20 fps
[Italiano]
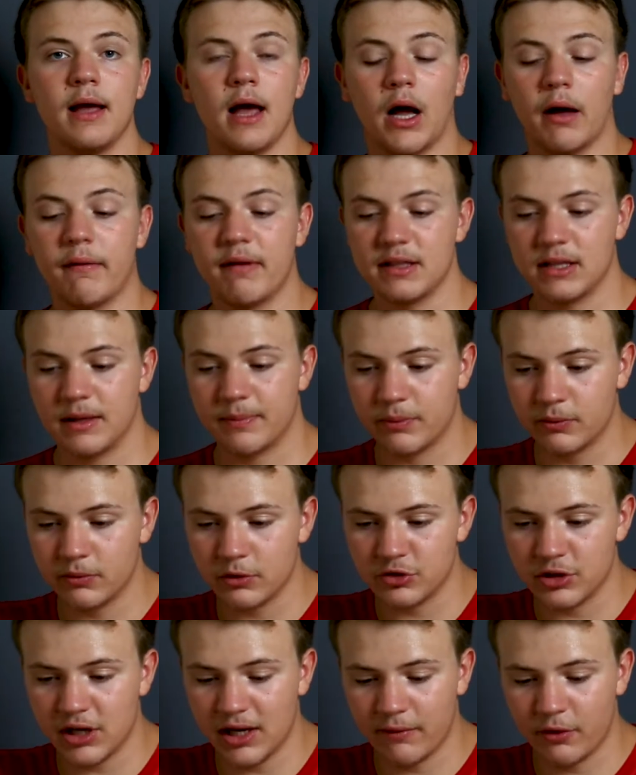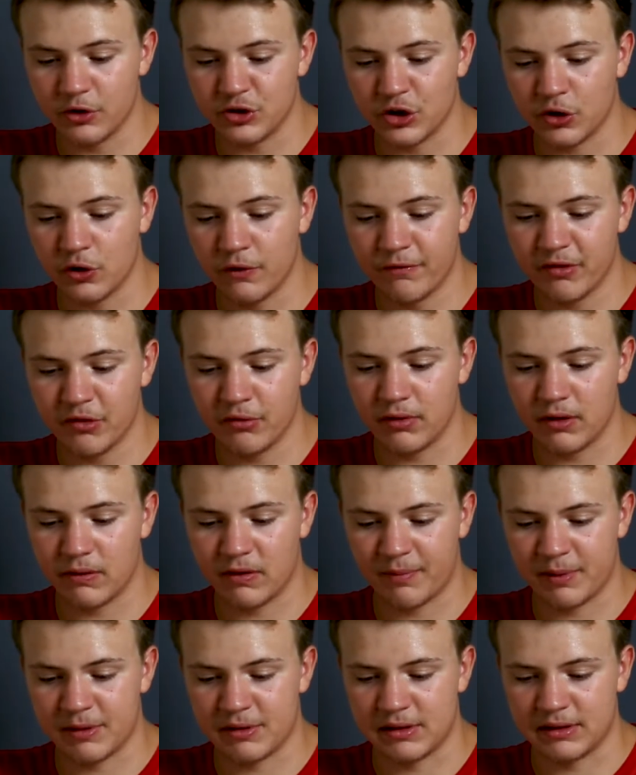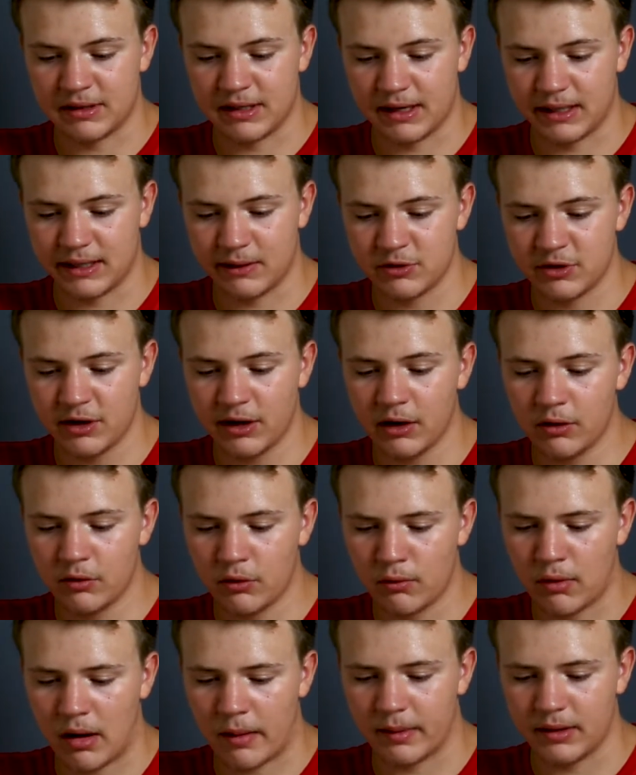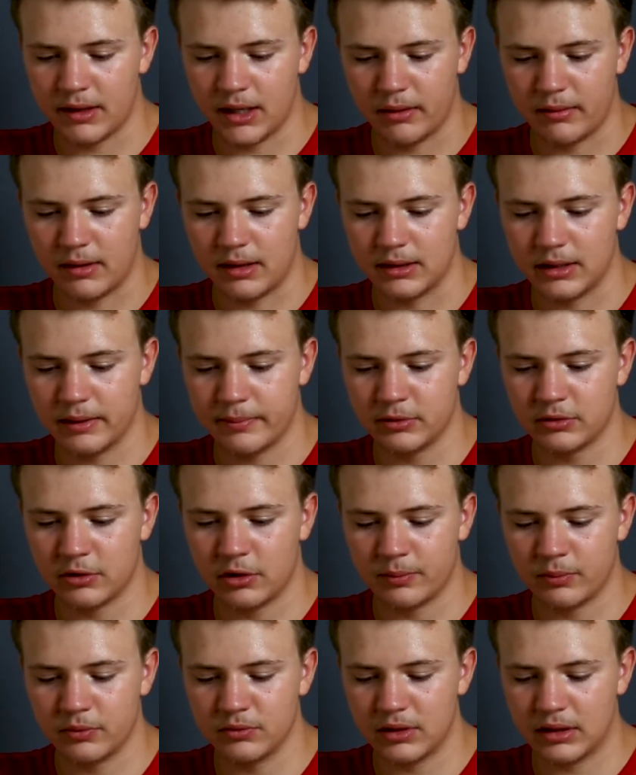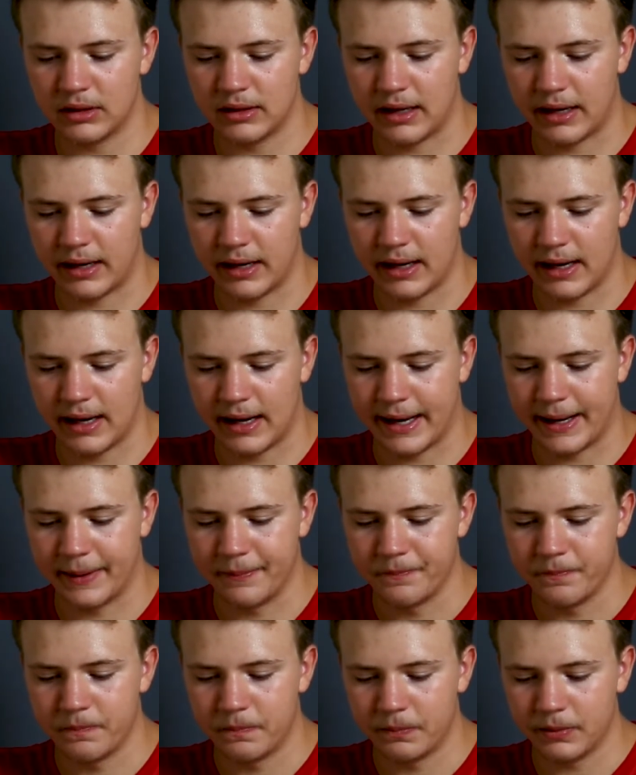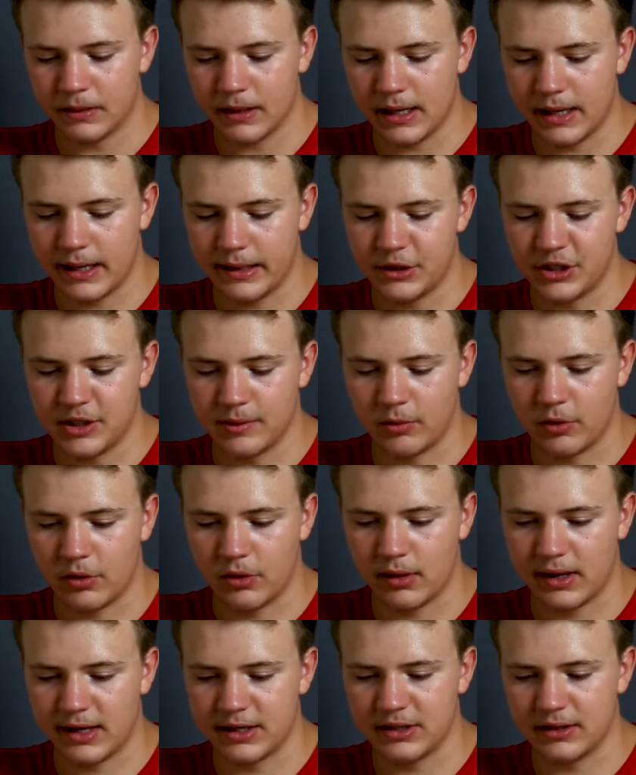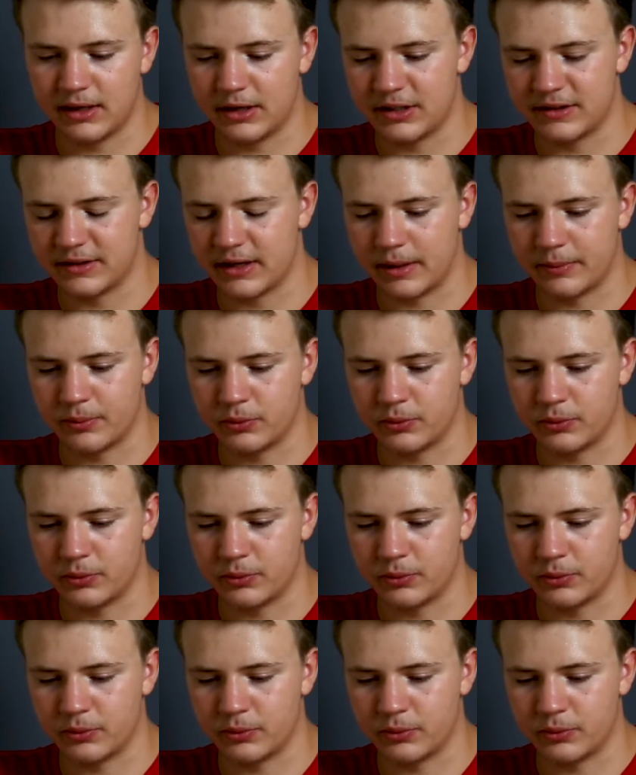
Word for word: Come vedete appunto c'è la voce configura un aspetto alternativo, se clicco qua praticamente potrò appunto andare a eh, diciamo registrare